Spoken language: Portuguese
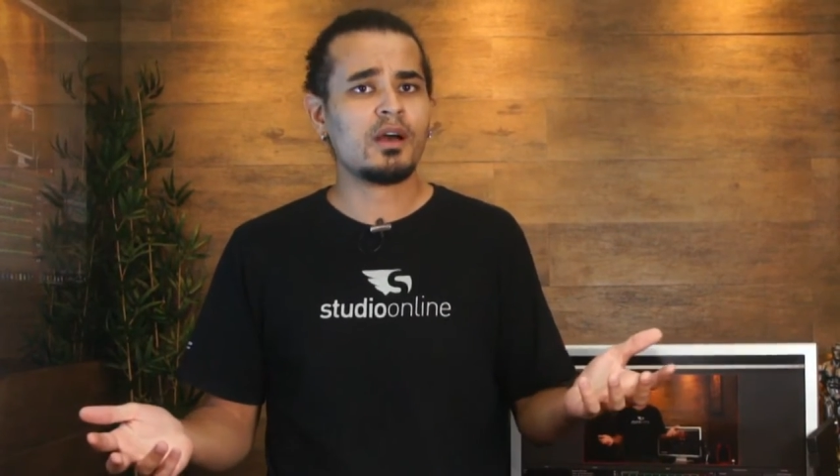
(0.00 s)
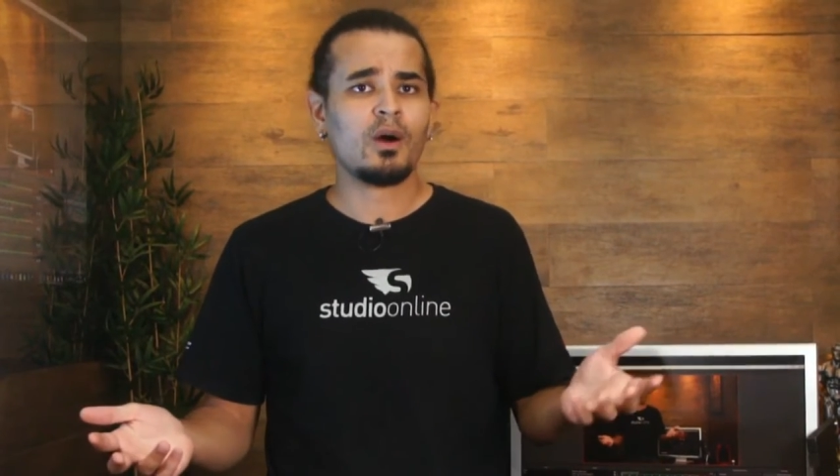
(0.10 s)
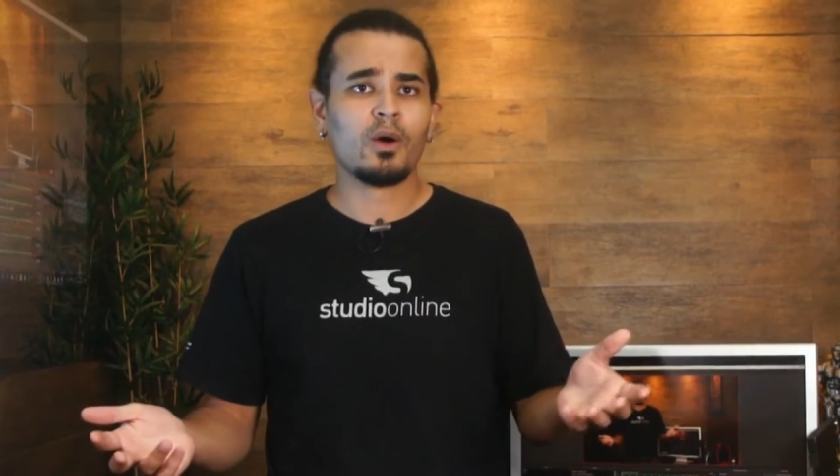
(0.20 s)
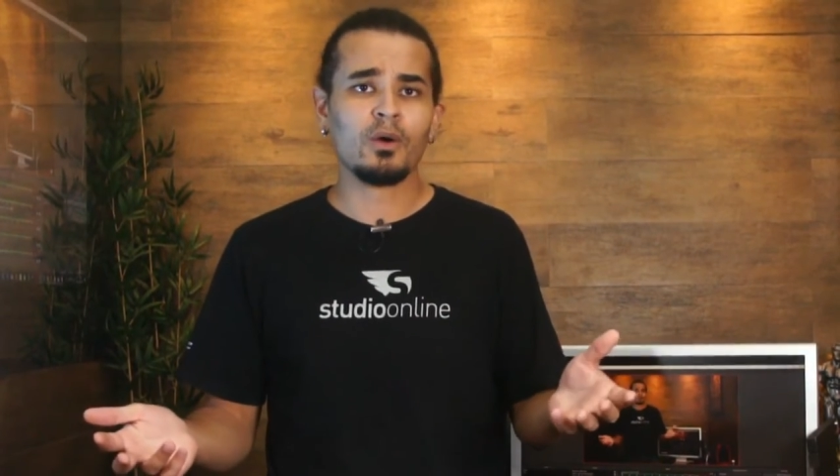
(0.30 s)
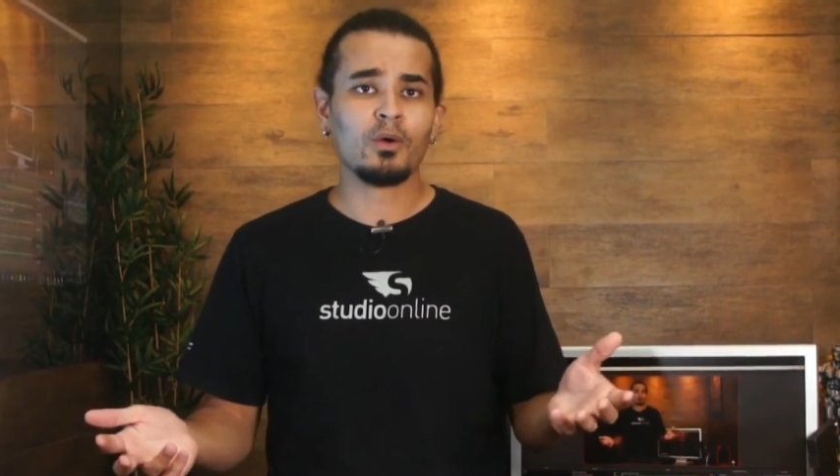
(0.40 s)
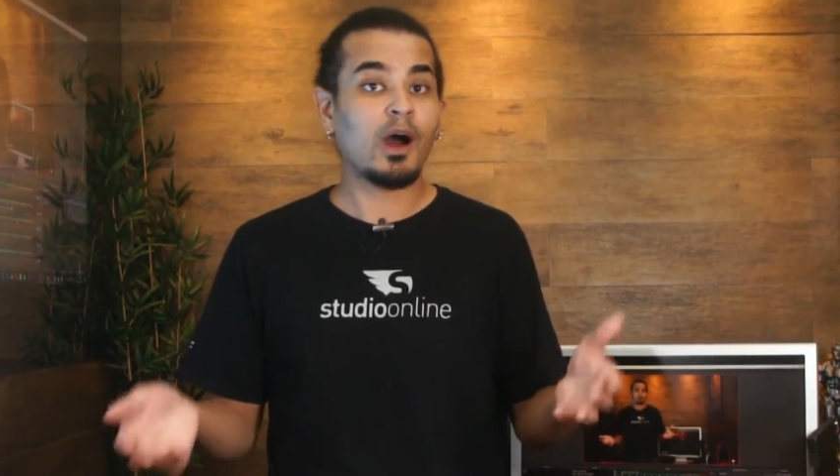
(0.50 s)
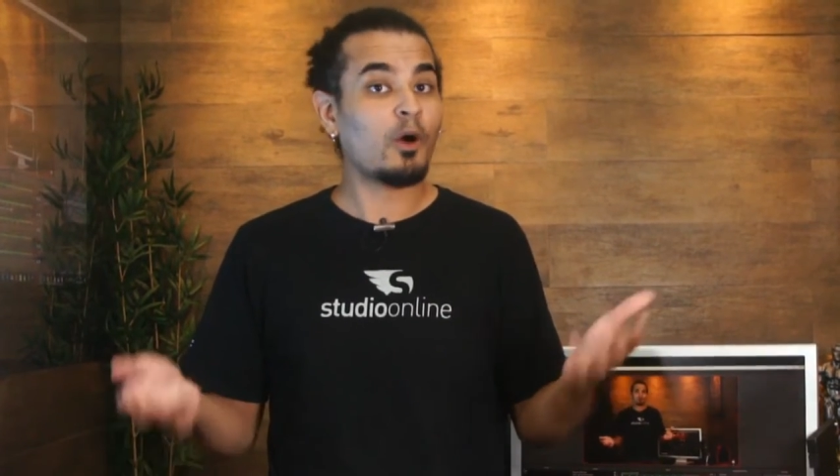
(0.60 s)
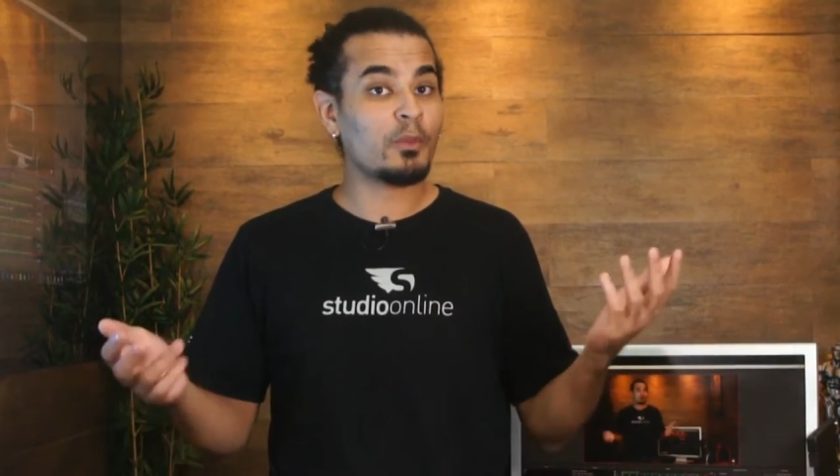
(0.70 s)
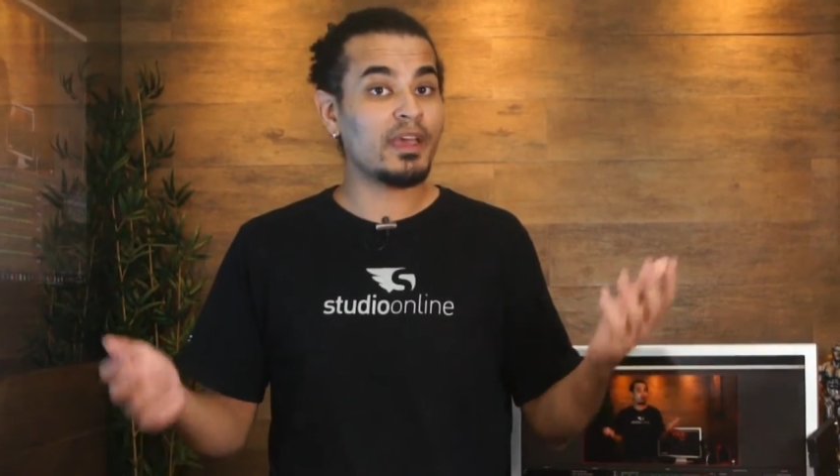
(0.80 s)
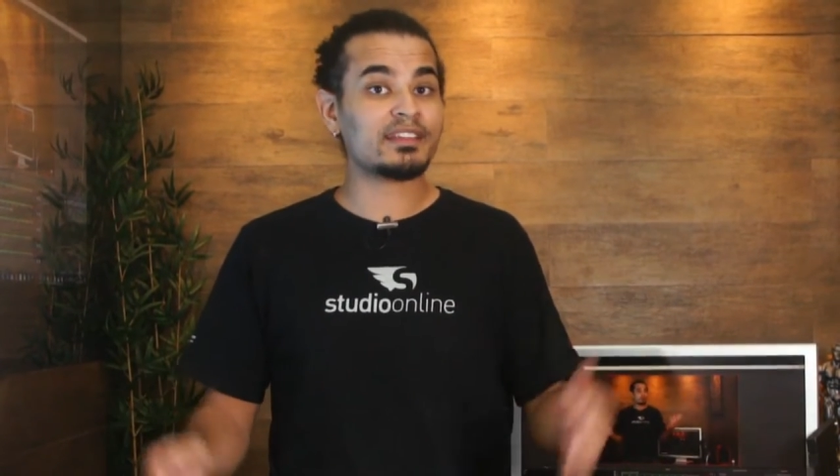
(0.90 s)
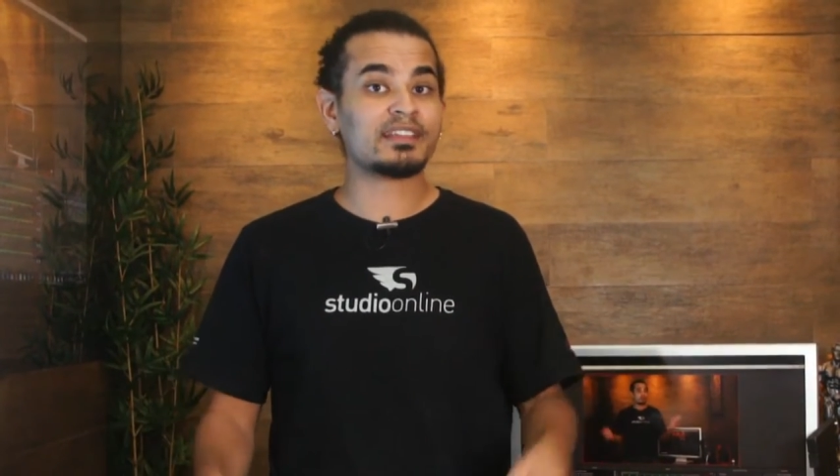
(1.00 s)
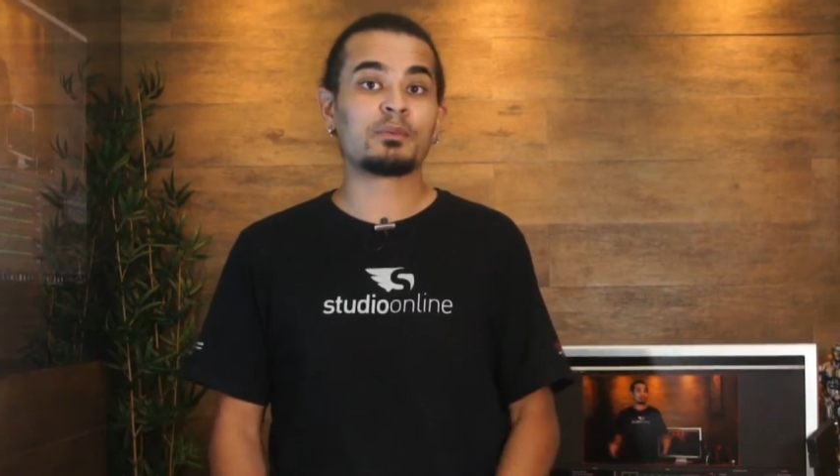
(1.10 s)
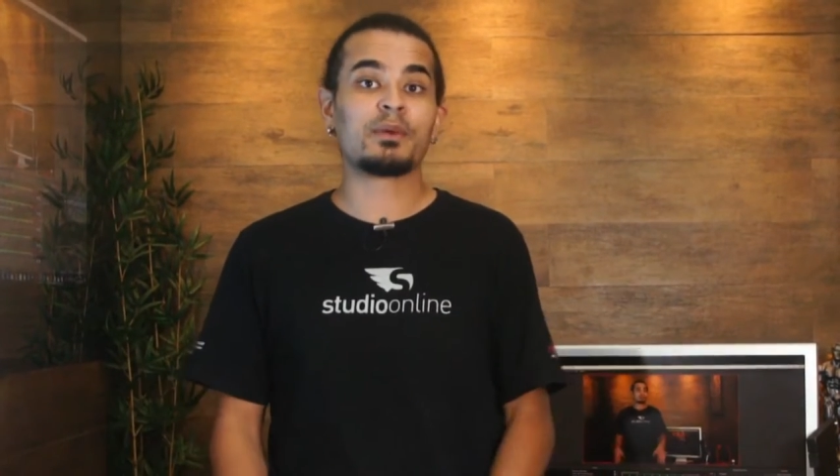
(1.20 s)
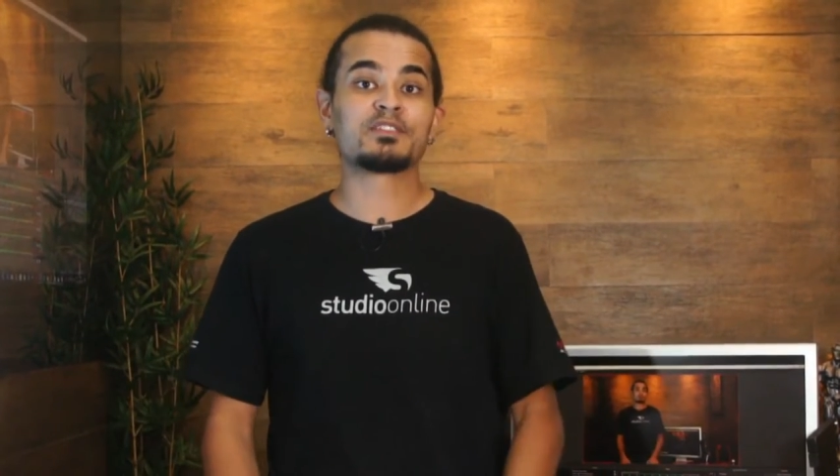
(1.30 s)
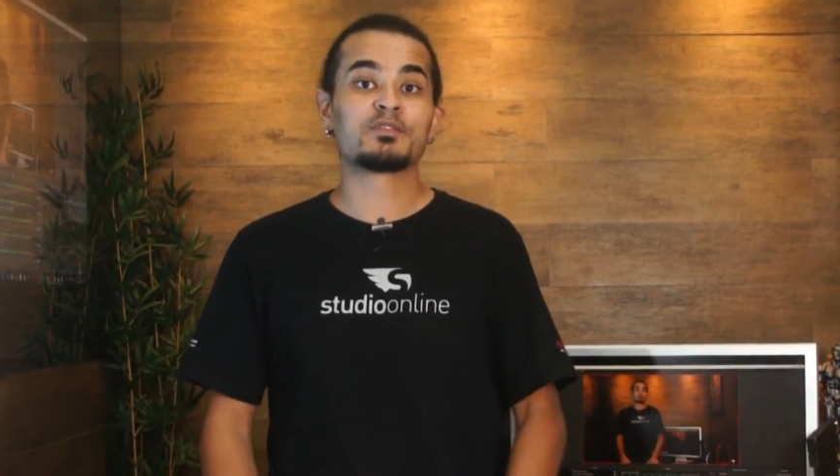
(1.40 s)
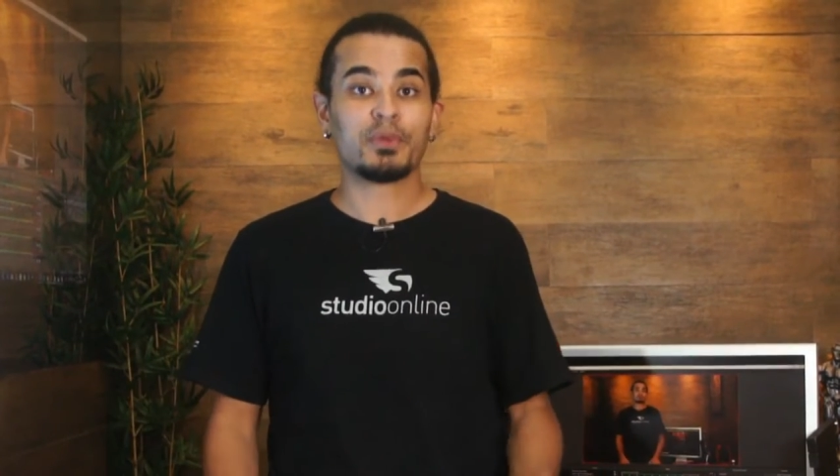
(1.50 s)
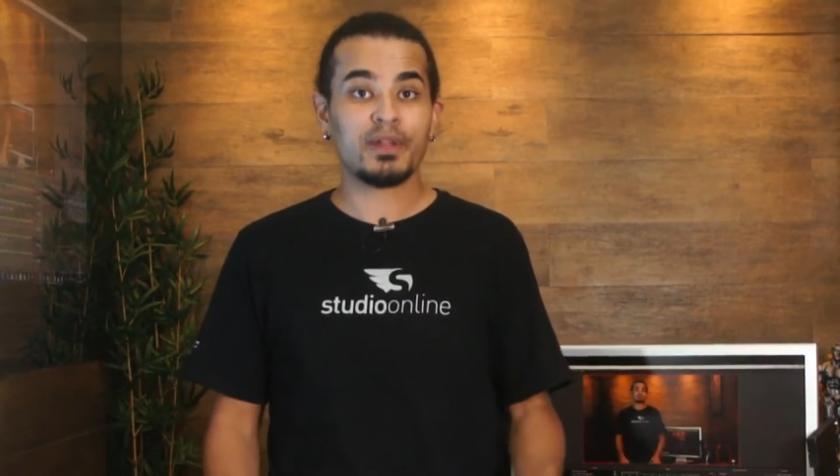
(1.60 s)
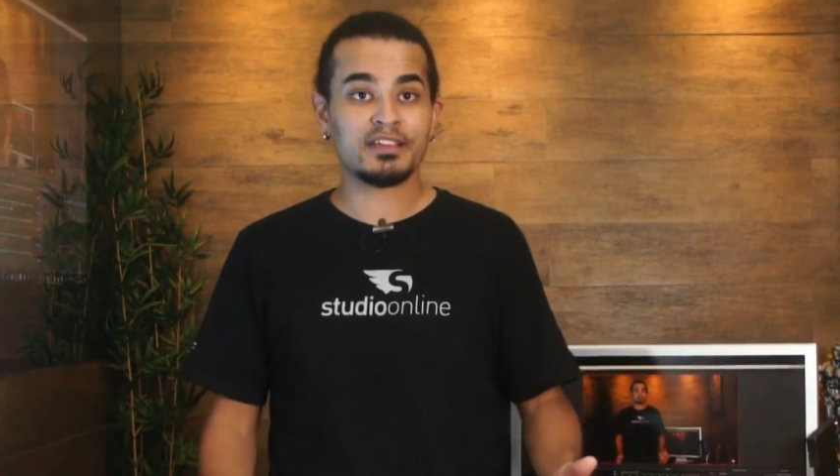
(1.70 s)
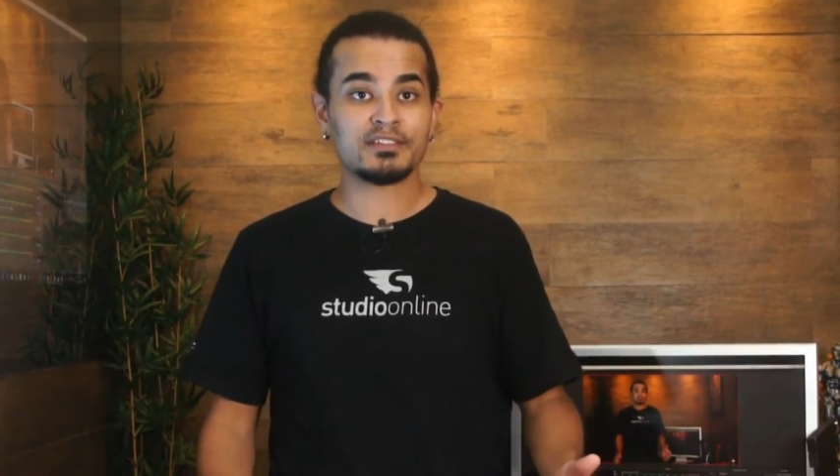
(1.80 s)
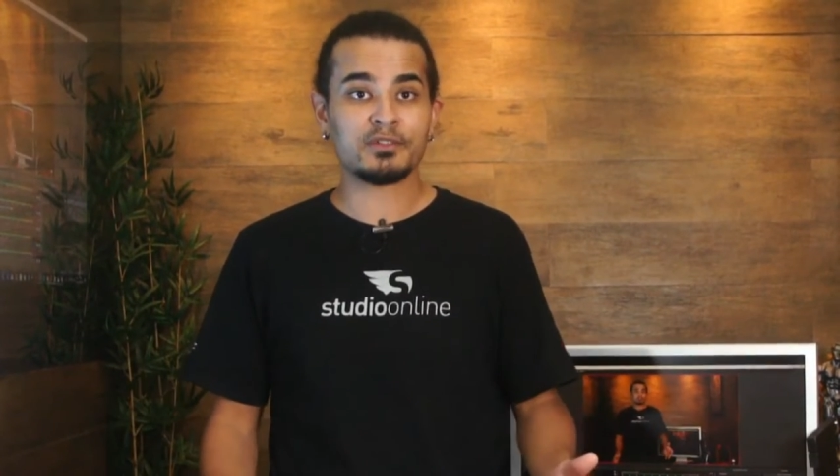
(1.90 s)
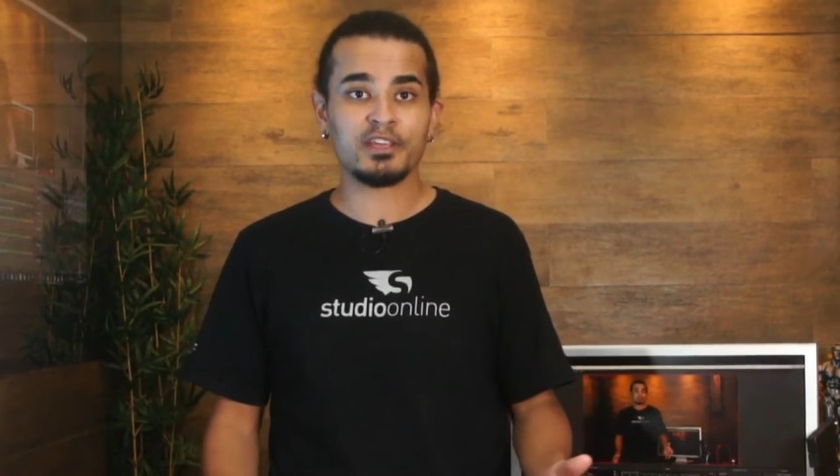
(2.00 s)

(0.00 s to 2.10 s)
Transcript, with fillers: ou aumenta ainda mais o preço